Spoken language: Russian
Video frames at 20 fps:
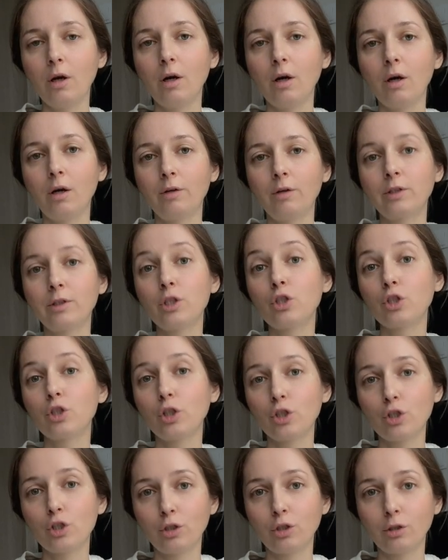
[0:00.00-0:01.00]
а, в
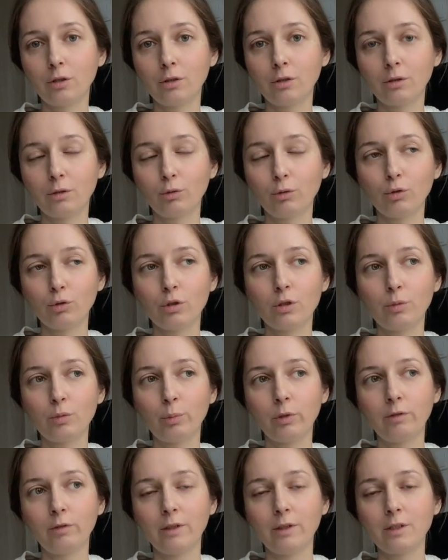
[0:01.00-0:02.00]
кишечнике, то есть
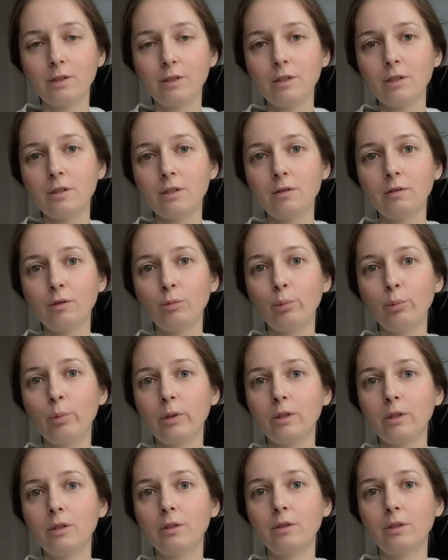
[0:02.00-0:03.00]
под воздействием,
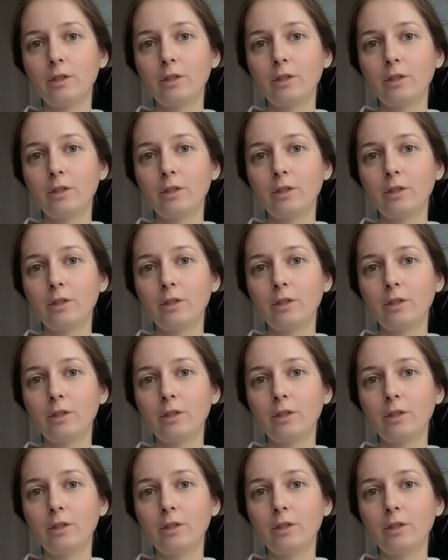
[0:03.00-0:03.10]
под э,